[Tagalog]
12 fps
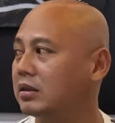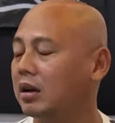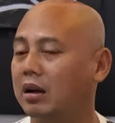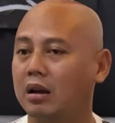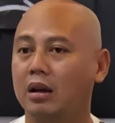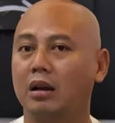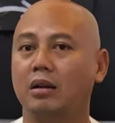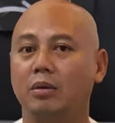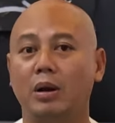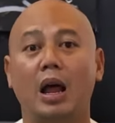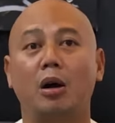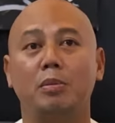Tsaka
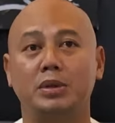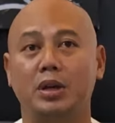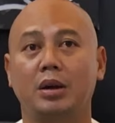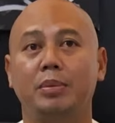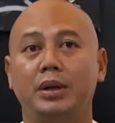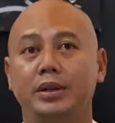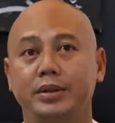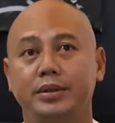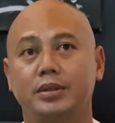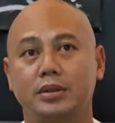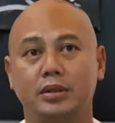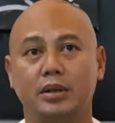wala akong masabi
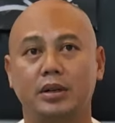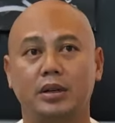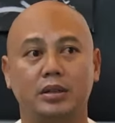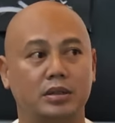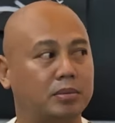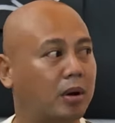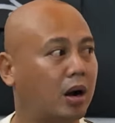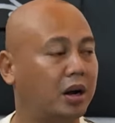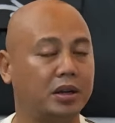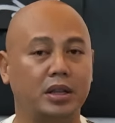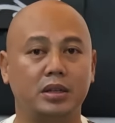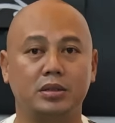sa, sa mga
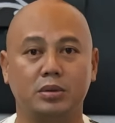artist.